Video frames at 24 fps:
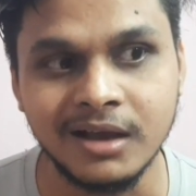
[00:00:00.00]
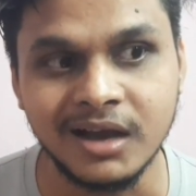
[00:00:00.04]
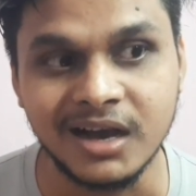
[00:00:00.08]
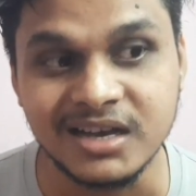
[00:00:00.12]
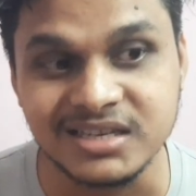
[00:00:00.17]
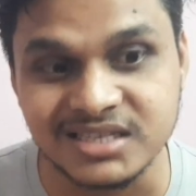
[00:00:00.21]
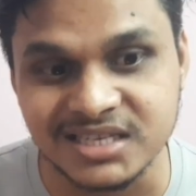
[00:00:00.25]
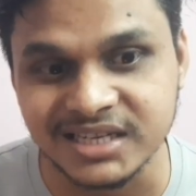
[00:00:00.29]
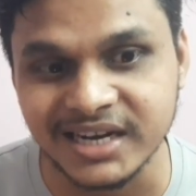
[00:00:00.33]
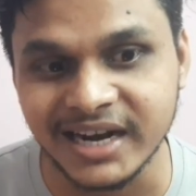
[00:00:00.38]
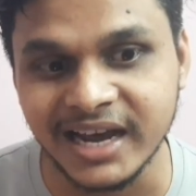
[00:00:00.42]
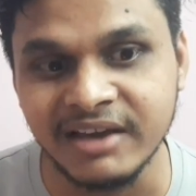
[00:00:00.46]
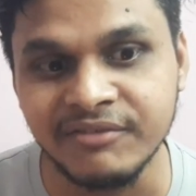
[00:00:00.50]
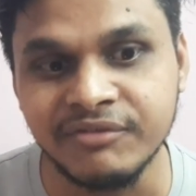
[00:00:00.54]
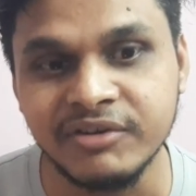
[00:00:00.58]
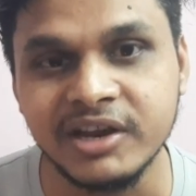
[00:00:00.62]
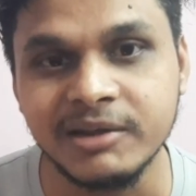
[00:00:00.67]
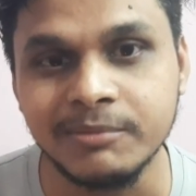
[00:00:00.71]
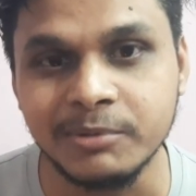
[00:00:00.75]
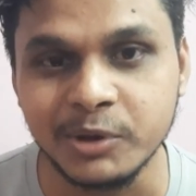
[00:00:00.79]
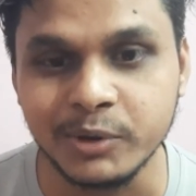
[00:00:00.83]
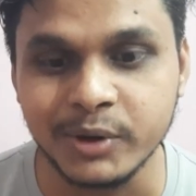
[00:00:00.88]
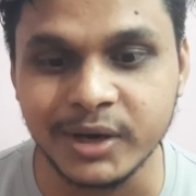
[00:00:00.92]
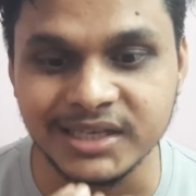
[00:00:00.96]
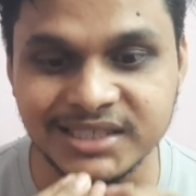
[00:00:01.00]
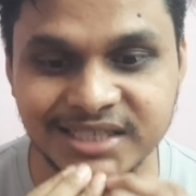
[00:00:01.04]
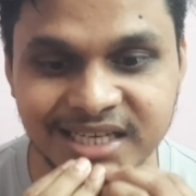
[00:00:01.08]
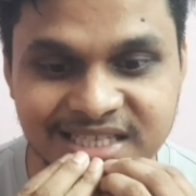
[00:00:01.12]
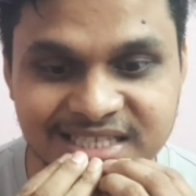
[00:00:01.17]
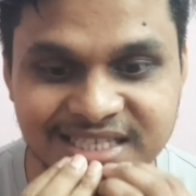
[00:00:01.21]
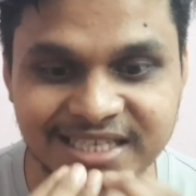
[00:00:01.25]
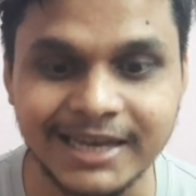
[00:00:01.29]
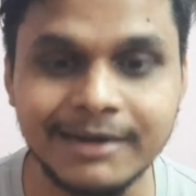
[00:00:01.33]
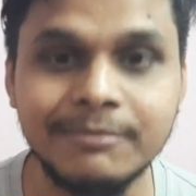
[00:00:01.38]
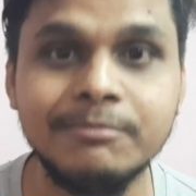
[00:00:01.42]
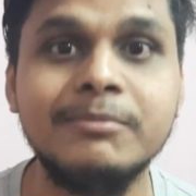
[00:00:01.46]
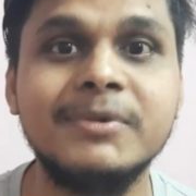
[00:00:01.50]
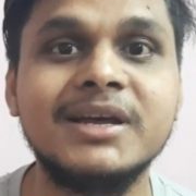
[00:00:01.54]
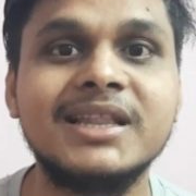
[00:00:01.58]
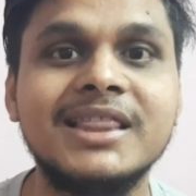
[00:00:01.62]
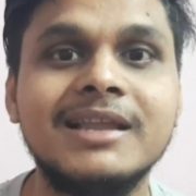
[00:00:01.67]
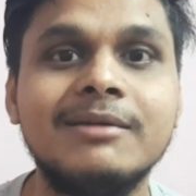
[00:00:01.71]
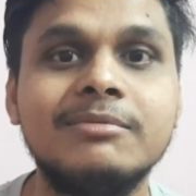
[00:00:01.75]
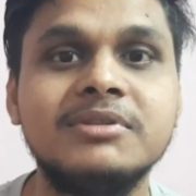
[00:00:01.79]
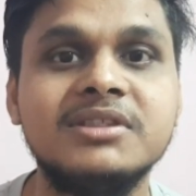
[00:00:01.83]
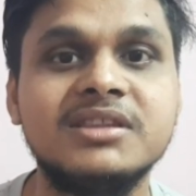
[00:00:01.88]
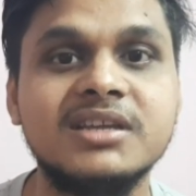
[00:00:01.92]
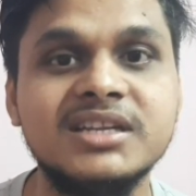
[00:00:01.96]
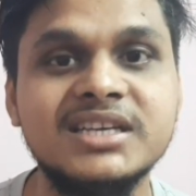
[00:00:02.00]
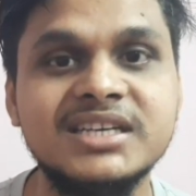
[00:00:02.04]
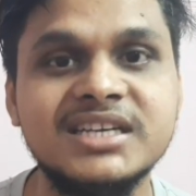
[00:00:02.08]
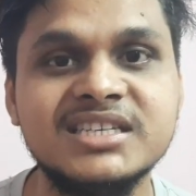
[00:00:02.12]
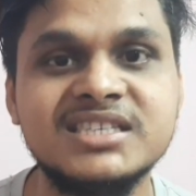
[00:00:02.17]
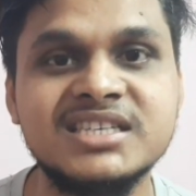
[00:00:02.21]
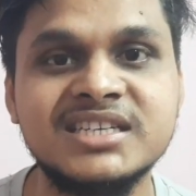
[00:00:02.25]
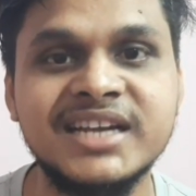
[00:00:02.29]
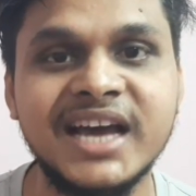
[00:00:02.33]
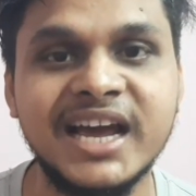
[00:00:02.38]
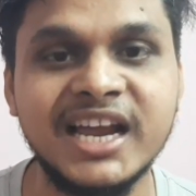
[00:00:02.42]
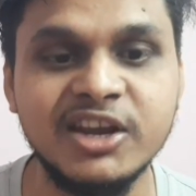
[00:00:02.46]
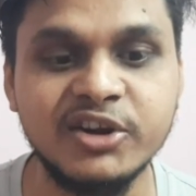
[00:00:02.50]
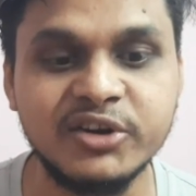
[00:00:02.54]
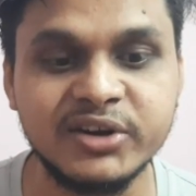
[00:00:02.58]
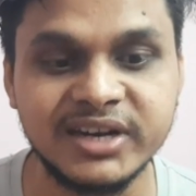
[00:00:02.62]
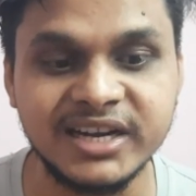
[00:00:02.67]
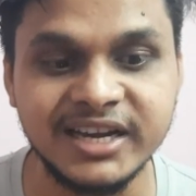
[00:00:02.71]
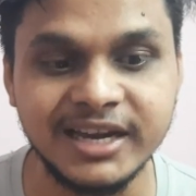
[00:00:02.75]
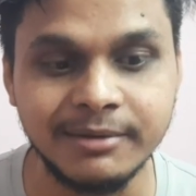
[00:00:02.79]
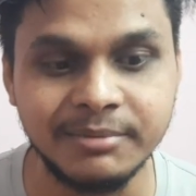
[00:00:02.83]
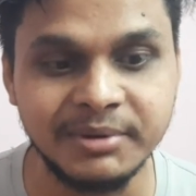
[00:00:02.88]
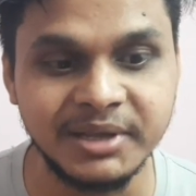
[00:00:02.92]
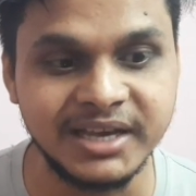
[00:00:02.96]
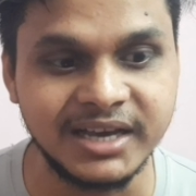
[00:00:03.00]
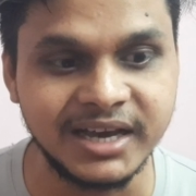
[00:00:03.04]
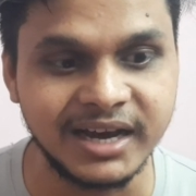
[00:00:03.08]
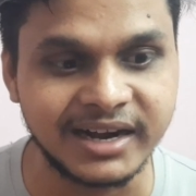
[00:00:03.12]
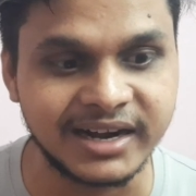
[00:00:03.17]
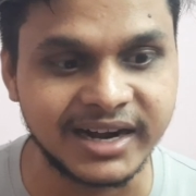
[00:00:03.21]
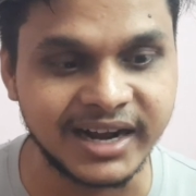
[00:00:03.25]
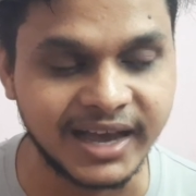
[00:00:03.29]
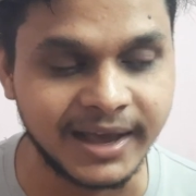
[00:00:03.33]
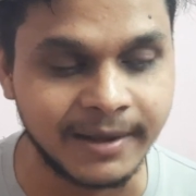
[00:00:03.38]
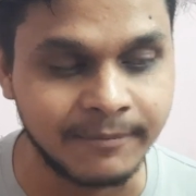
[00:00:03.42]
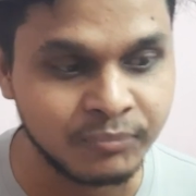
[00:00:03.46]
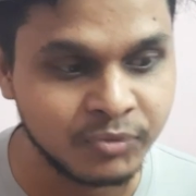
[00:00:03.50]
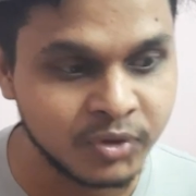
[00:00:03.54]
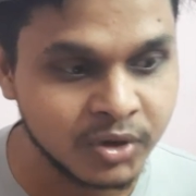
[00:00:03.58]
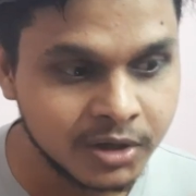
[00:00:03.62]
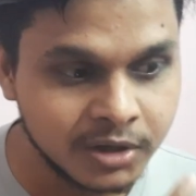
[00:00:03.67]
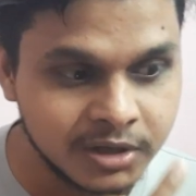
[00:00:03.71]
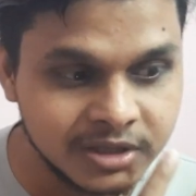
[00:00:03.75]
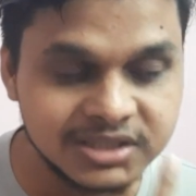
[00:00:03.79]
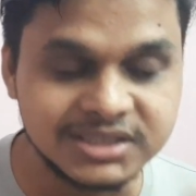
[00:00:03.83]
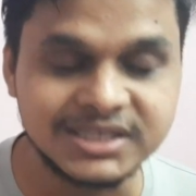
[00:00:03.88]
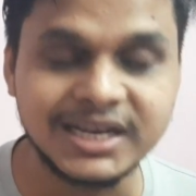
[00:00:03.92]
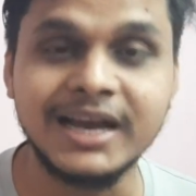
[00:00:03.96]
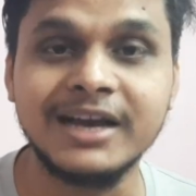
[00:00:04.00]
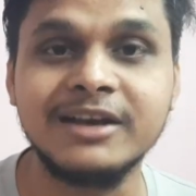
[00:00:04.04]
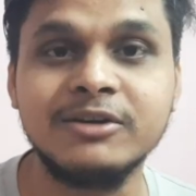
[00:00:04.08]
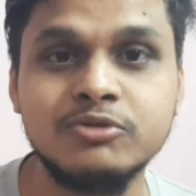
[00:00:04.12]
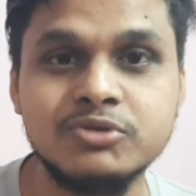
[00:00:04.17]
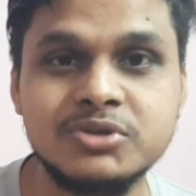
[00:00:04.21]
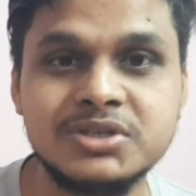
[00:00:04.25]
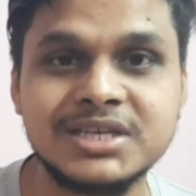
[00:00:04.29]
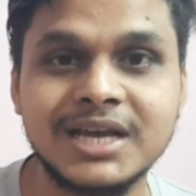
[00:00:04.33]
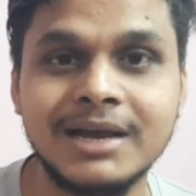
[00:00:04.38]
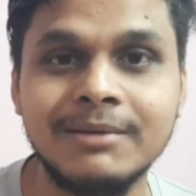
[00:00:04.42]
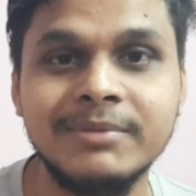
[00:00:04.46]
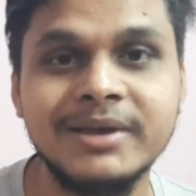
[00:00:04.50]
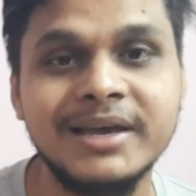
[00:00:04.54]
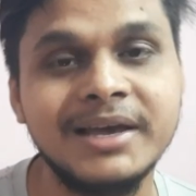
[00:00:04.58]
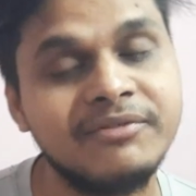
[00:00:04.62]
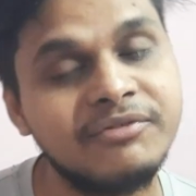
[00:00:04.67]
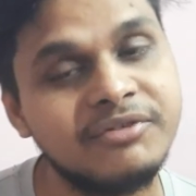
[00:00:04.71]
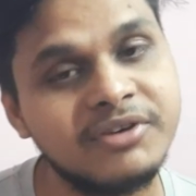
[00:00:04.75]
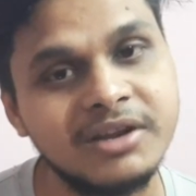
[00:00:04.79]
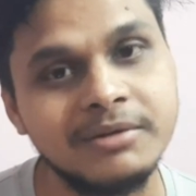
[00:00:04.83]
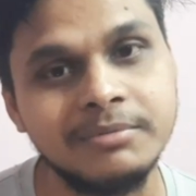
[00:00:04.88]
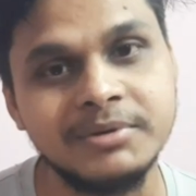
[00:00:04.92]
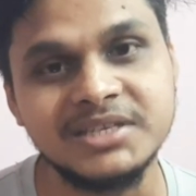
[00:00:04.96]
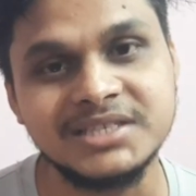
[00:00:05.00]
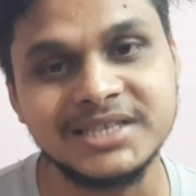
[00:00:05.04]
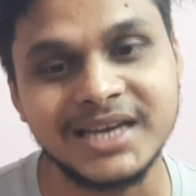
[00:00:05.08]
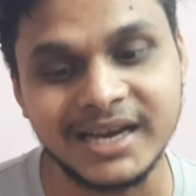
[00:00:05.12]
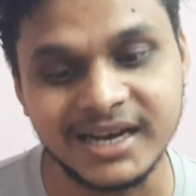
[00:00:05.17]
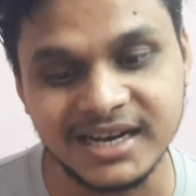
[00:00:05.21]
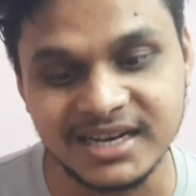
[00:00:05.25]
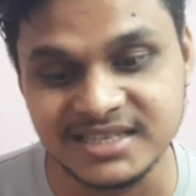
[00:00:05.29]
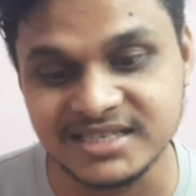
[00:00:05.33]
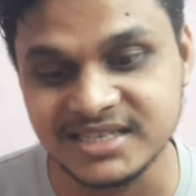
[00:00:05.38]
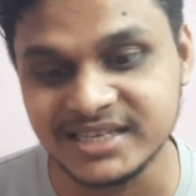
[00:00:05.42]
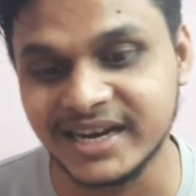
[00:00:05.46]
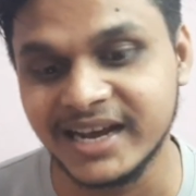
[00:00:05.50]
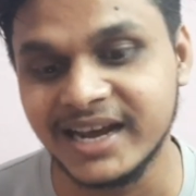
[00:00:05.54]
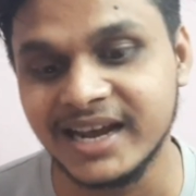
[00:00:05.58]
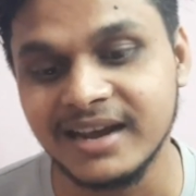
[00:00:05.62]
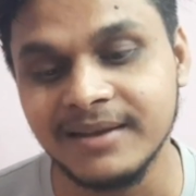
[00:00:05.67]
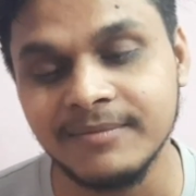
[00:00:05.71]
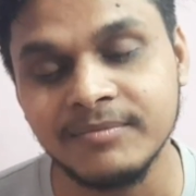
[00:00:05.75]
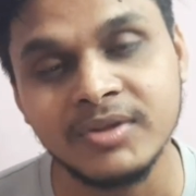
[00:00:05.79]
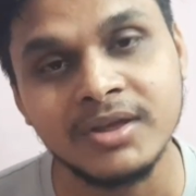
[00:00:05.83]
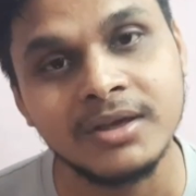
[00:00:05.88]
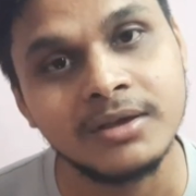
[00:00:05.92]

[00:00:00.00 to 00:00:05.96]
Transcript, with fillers: हंस रहा है फिर भी वैसे सेम मतलब तरीके से डायलॉग डिलीवरी कर रहा है चाहे गुस्सा में है फिर भी चाहे हंस रहा है